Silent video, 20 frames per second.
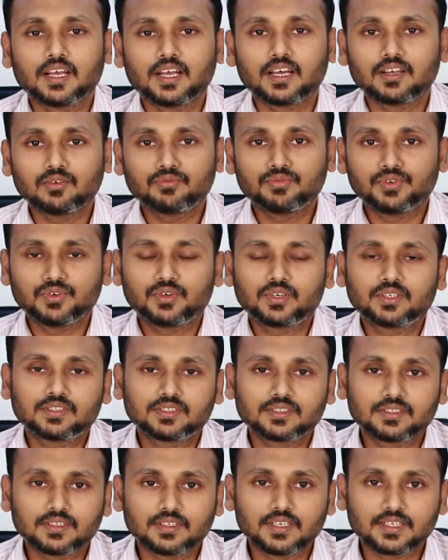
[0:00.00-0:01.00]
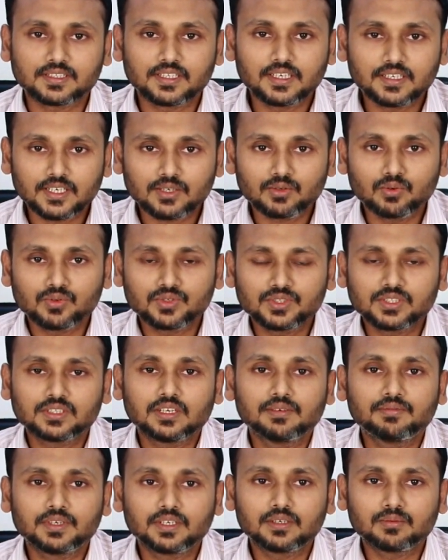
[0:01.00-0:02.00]
হ্যালো ভিউয়ার্স এক্সেল টেকনোলজিস
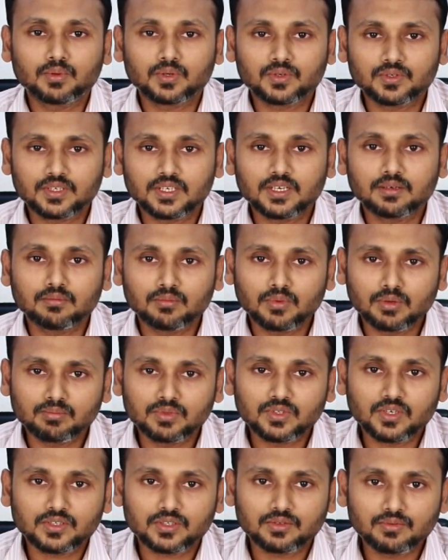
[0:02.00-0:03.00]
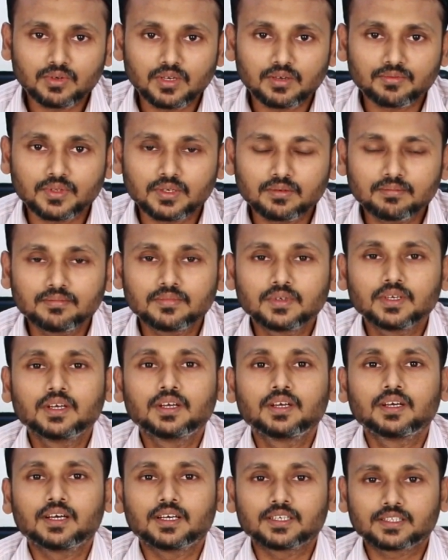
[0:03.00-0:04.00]
লিমিটেডের পক্ষ থেকে আমি মোহাম্মদ আশরফুল আফতাব
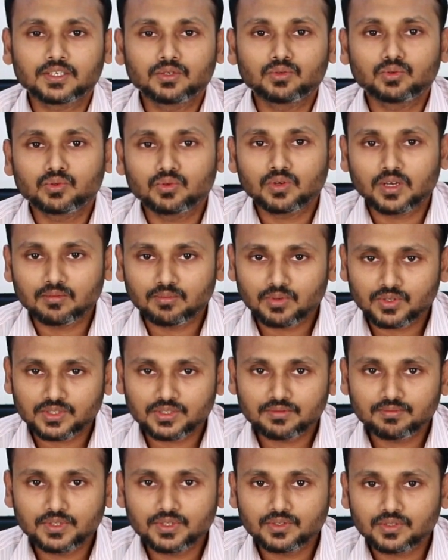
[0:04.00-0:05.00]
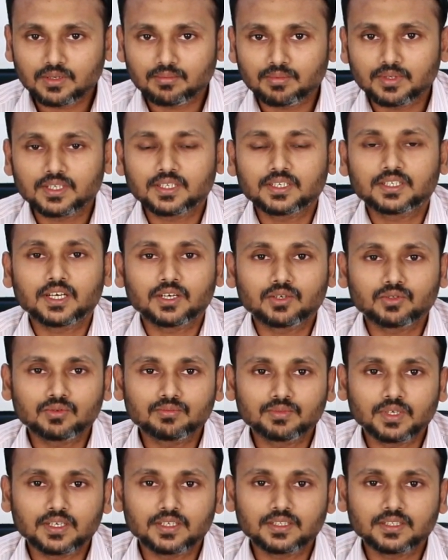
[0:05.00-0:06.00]
আজকের নতুন আনবক্সিং ভিডিওতে আপনাদেরকে
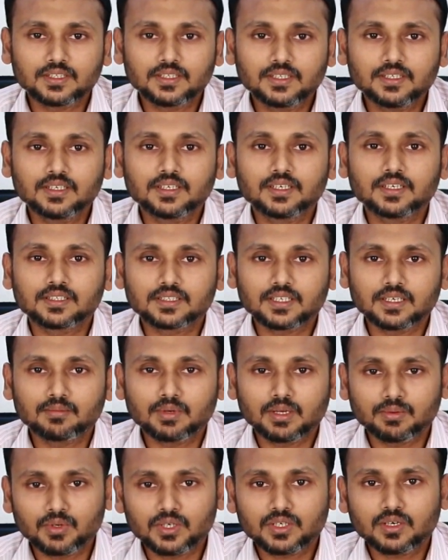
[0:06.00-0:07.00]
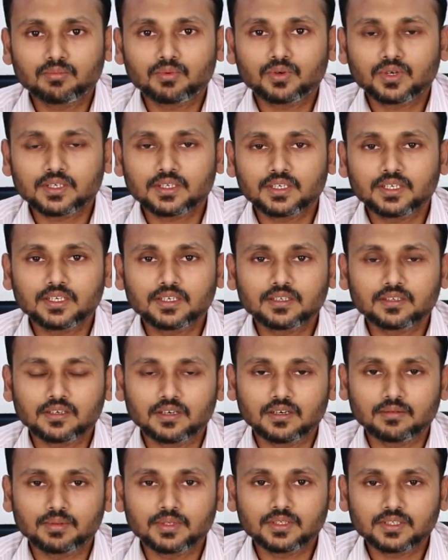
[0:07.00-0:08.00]
স্বাগতম জানাচ্ছি আজকে আমরা এমন একটা প্রোডাক্ট নিয়ে
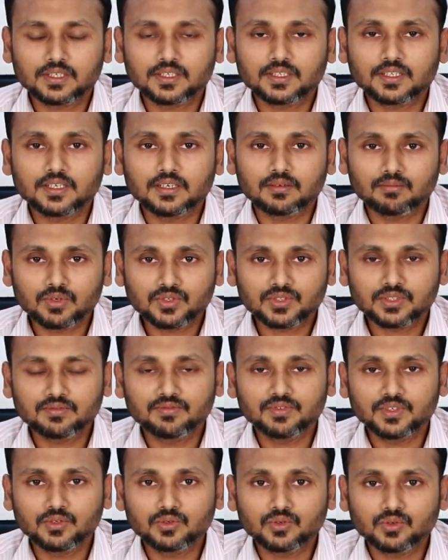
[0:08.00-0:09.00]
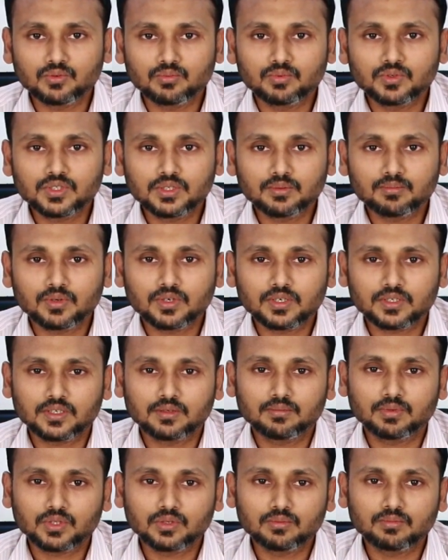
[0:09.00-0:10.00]
আপনাদের সাথে আনবক্সিং ভিডিও করব যে
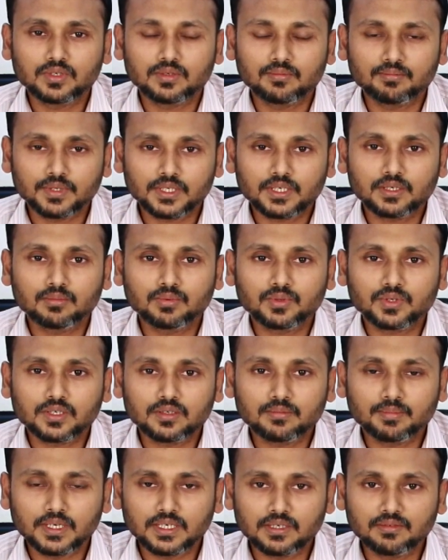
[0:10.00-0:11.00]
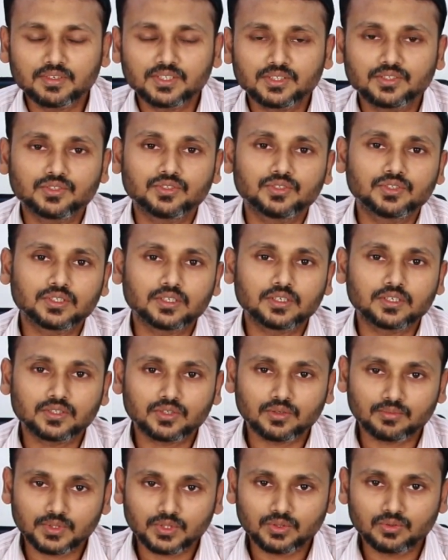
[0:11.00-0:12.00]
প্রোডাক্টটা বর্তমান প্রেক্ষাপটে প্যান্ডেমিক
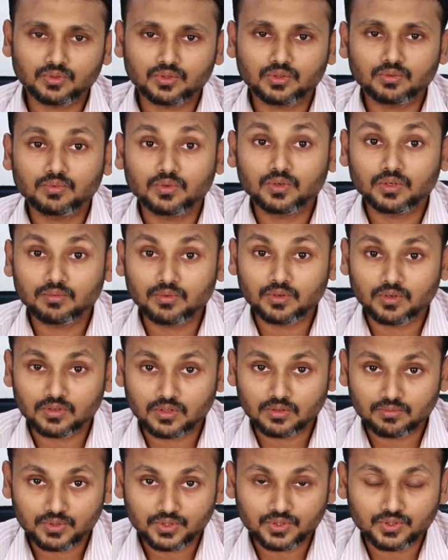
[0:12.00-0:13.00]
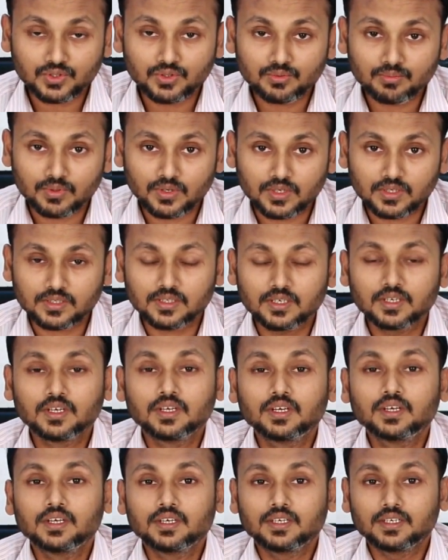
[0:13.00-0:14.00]
সিচুয়েশনের সবচেয়ে গুরুত্বপূর্ণ এবং অত্যাবশ্যকীয় প্রোডাক্ট
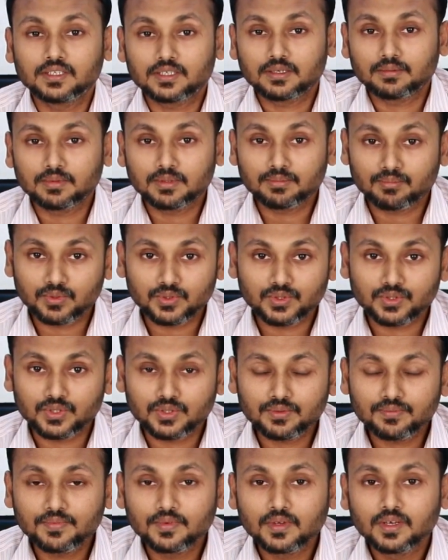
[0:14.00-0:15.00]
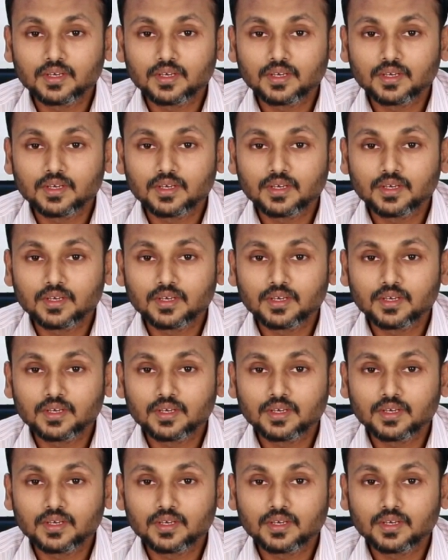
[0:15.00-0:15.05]
হিসেবে প্রয়োজন